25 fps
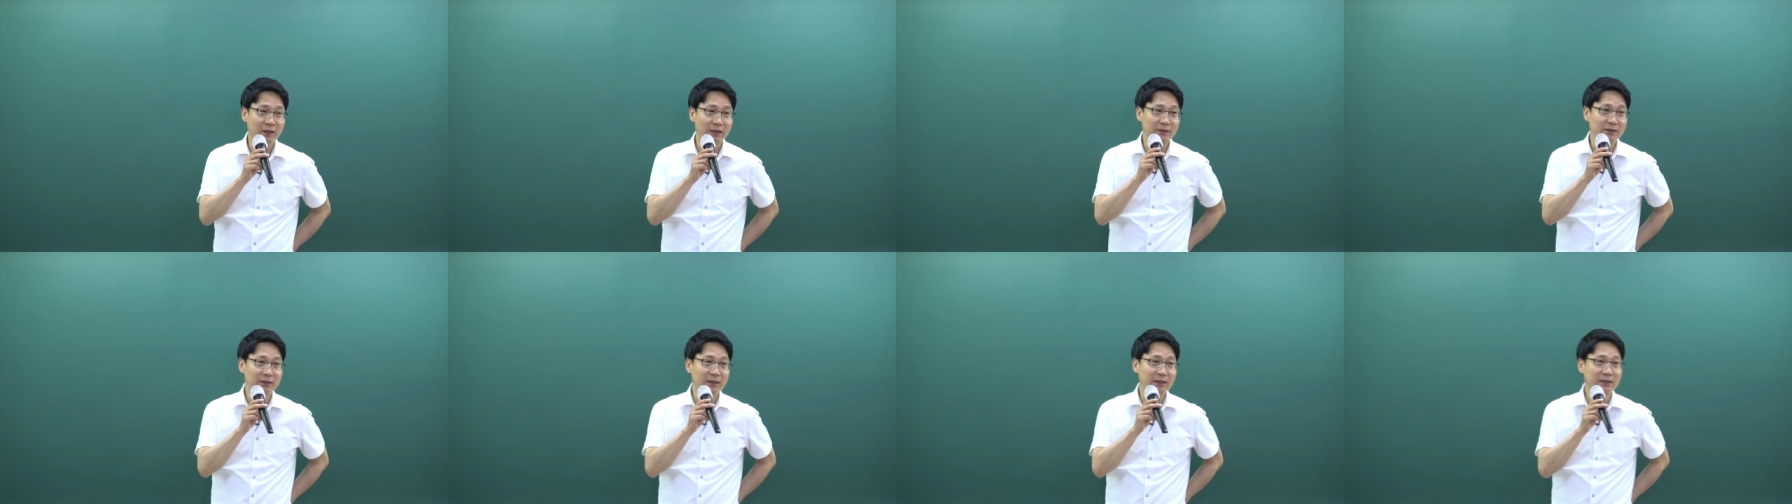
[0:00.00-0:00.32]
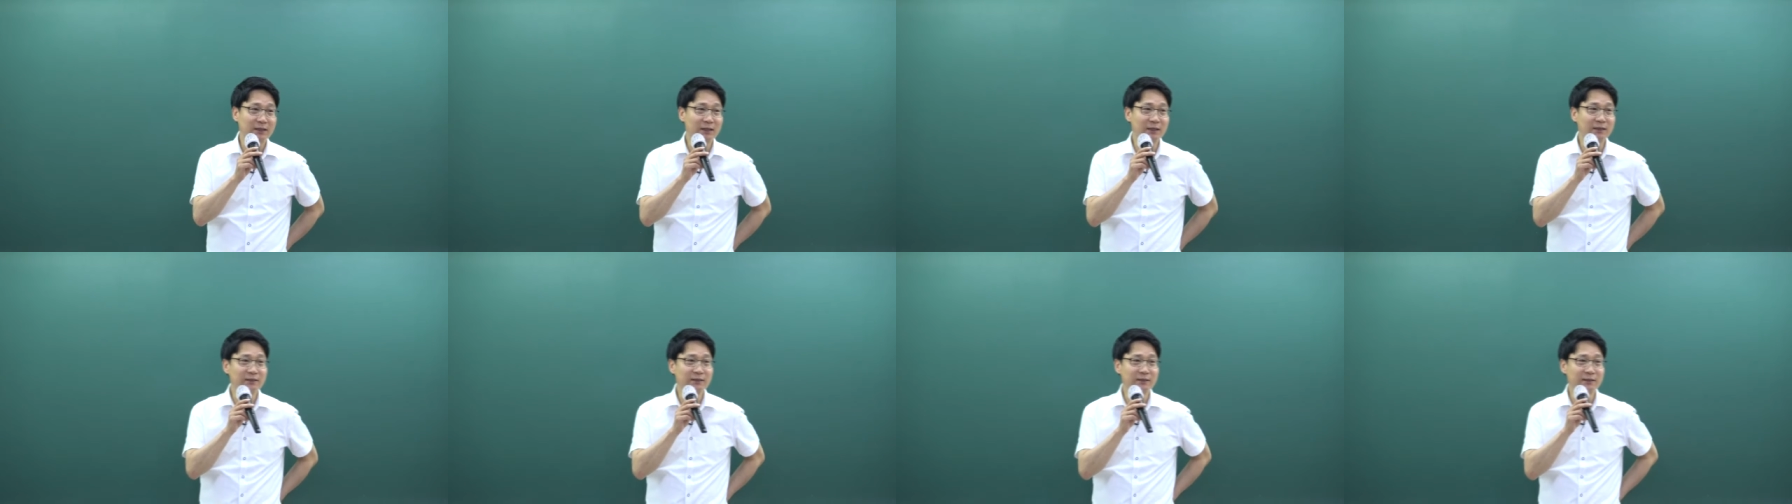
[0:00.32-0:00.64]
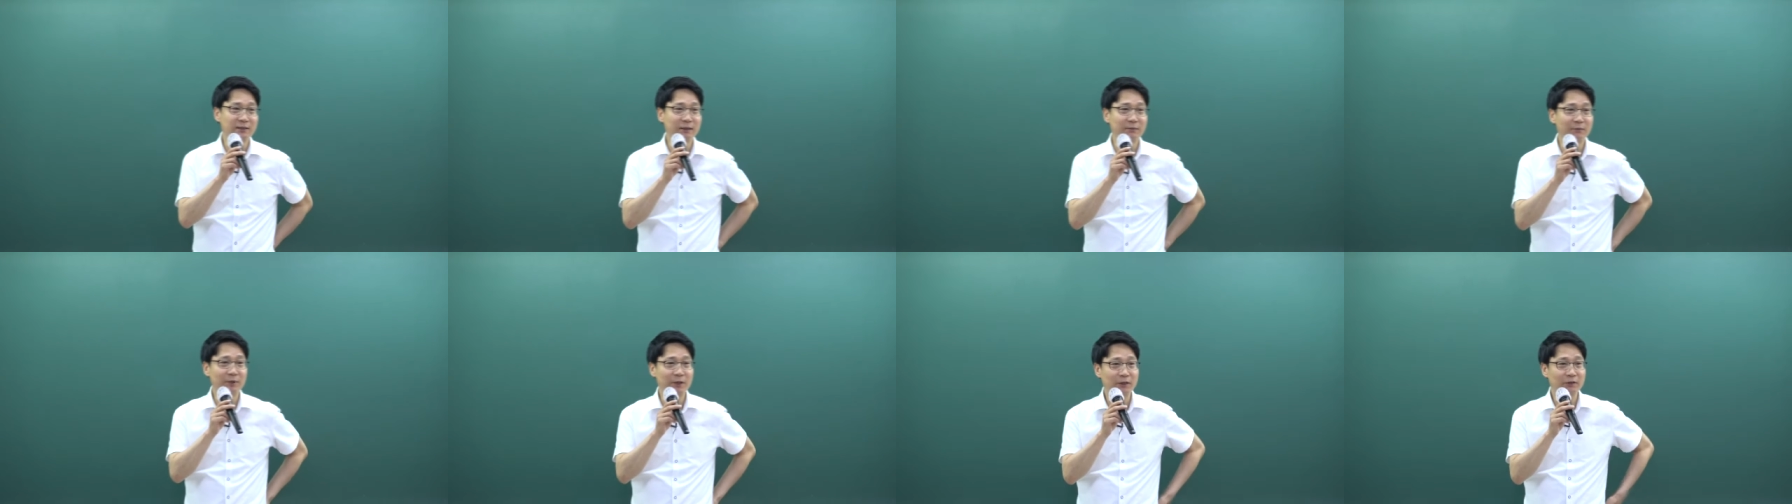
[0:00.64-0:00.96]

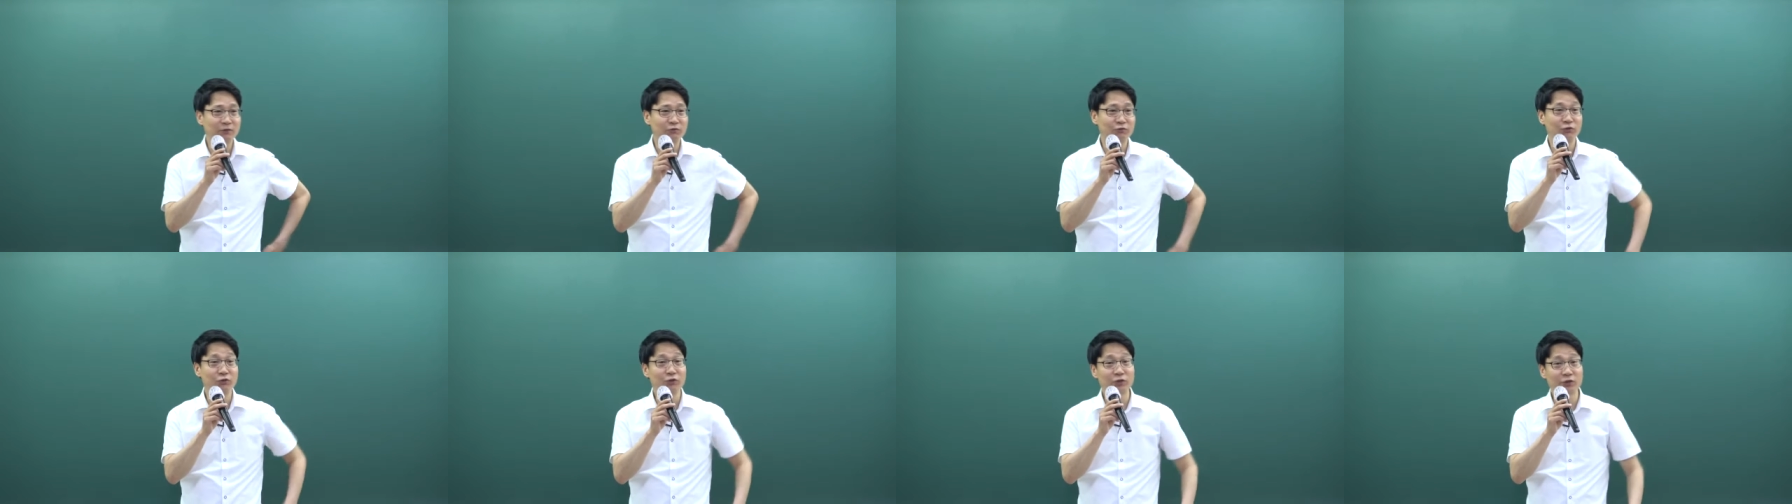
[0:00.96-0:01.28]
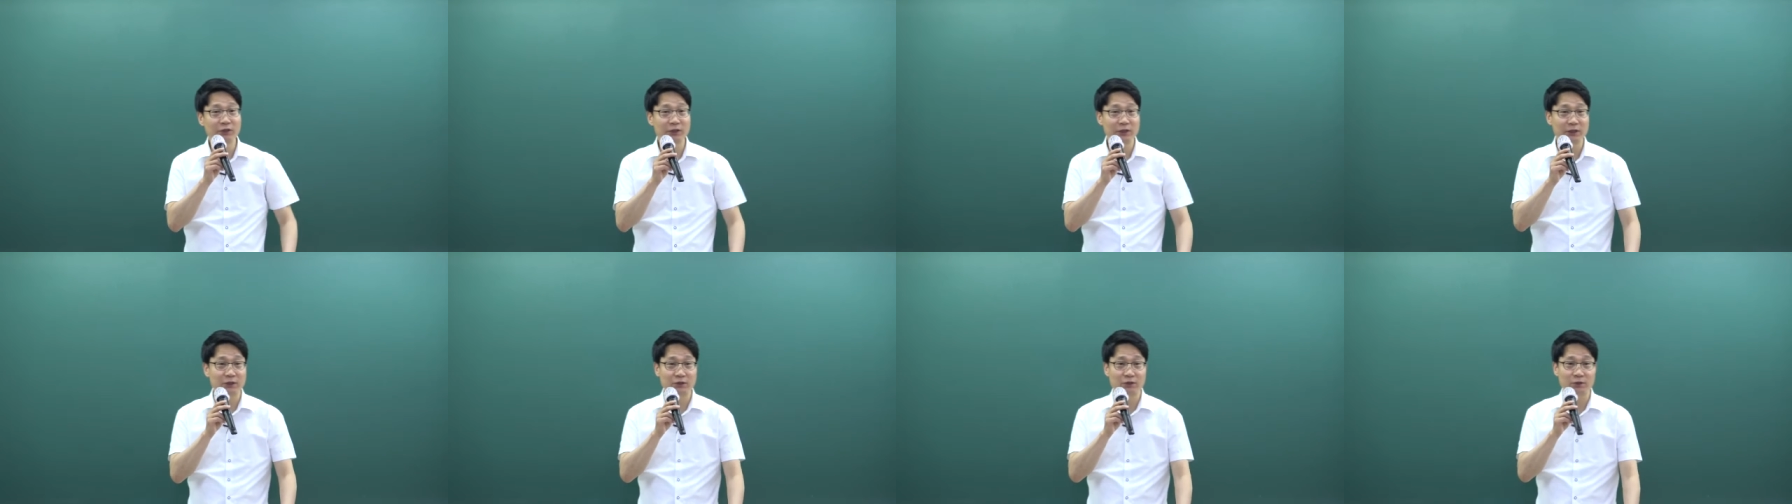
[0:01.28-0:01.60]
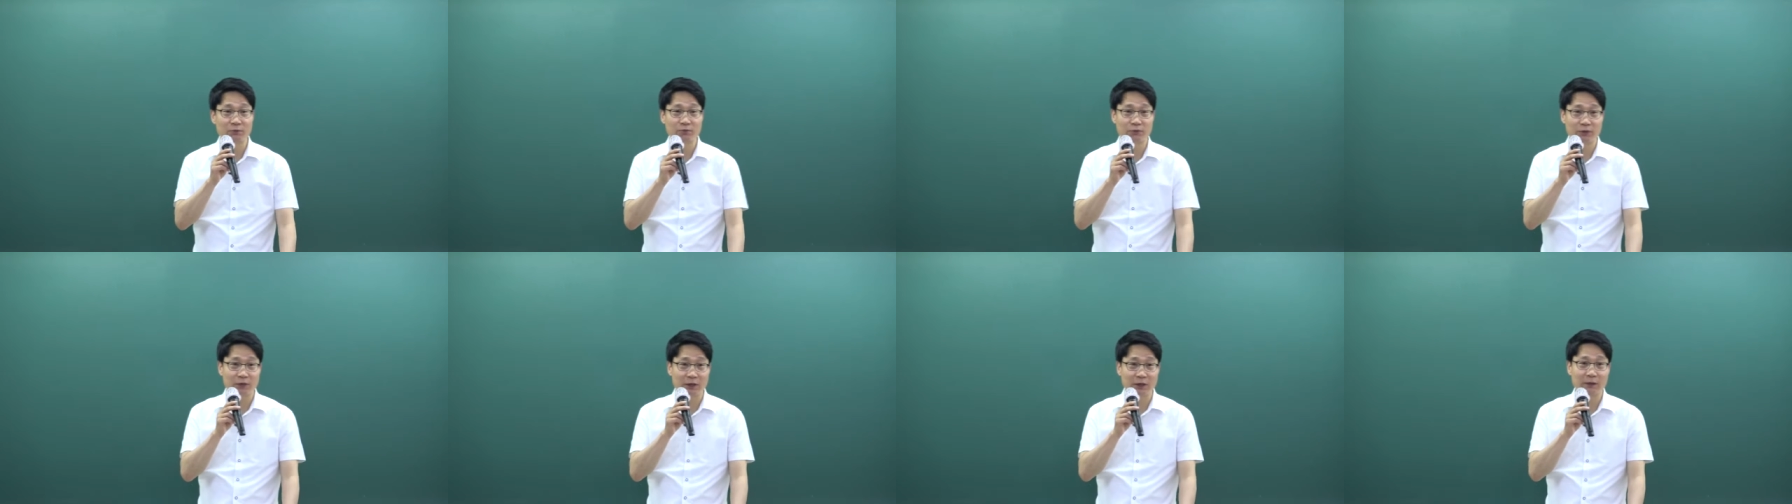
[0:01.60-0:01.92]
재산세만 규정이 돼 있어요.
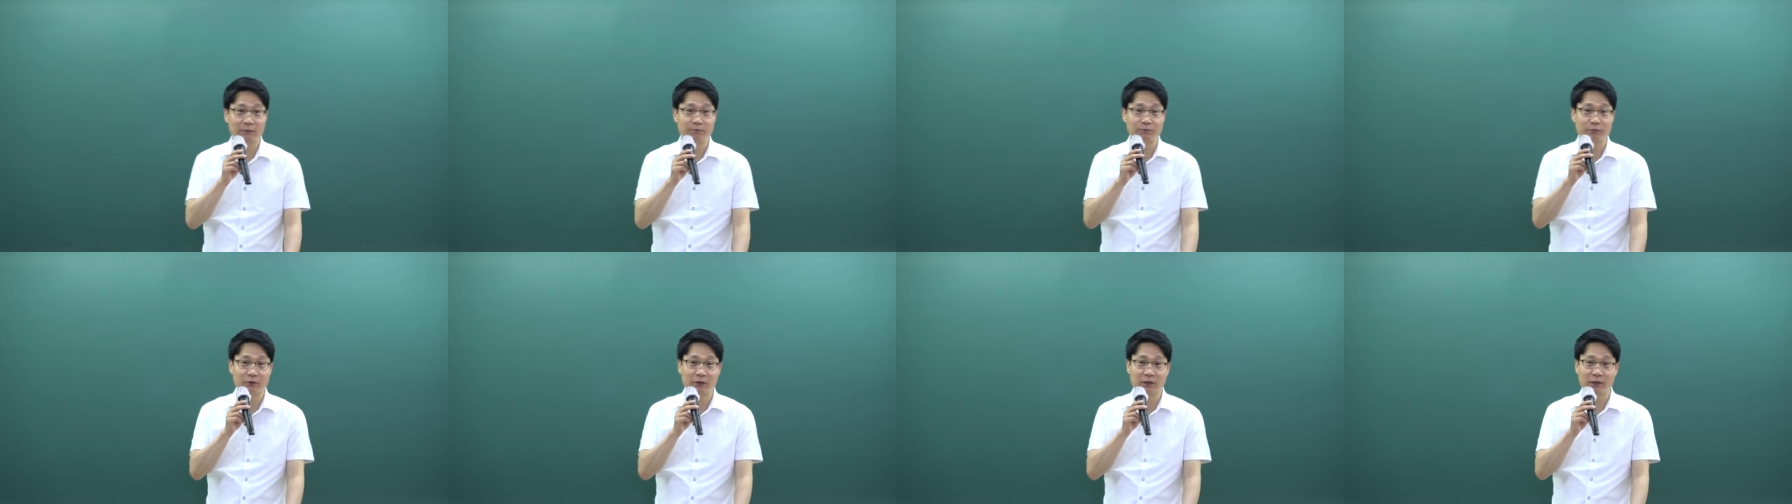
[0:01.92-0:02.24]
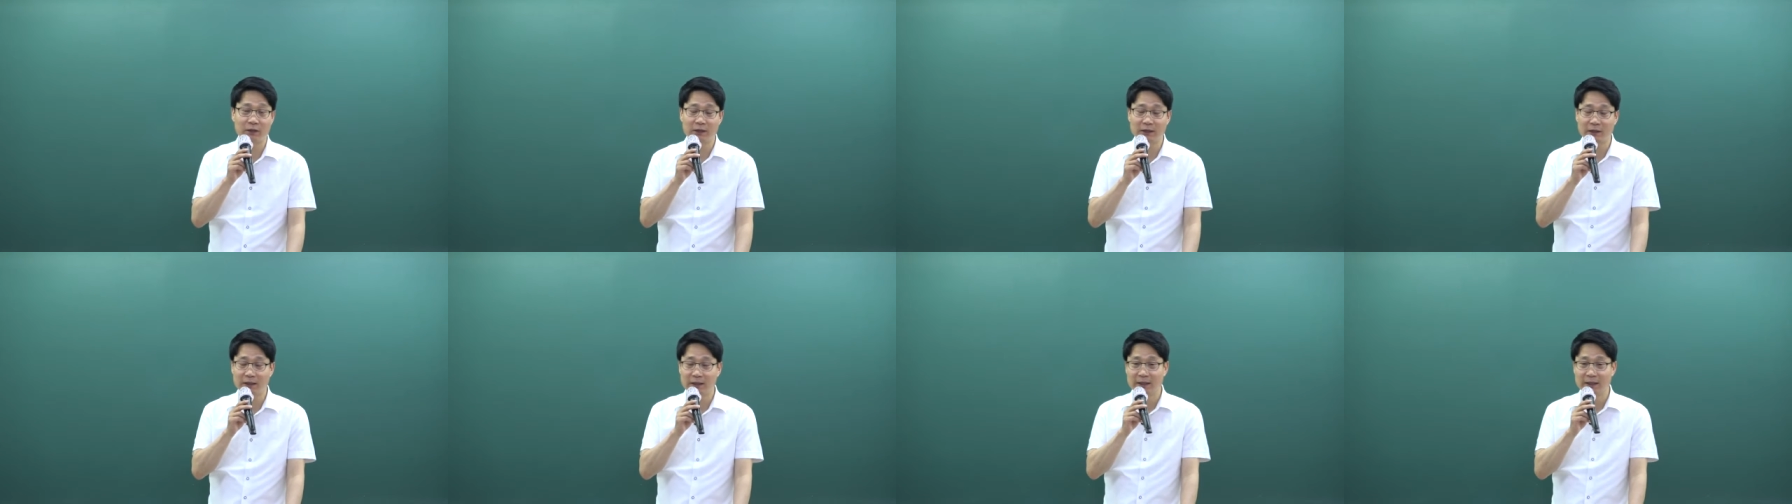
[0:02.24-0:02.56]
분할납부가.